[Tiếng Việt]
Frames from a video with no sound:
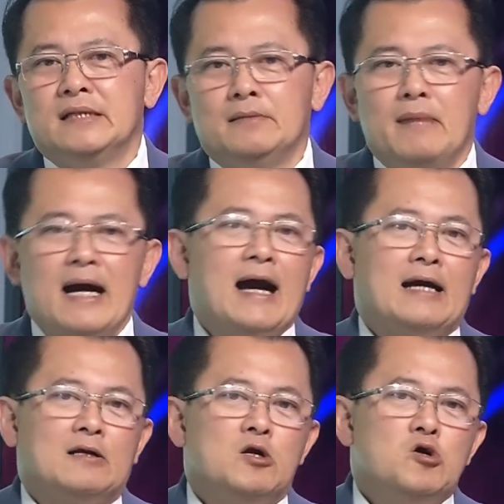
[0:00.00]
Thì Bắc
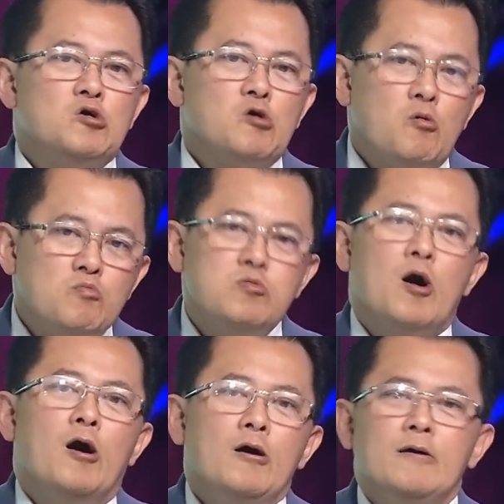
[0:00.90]
Hàn cũng
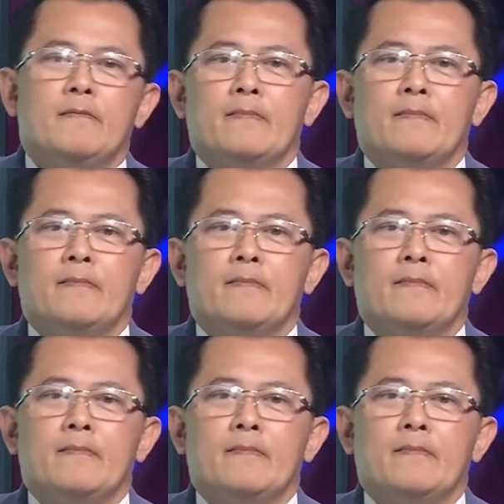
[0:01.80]
có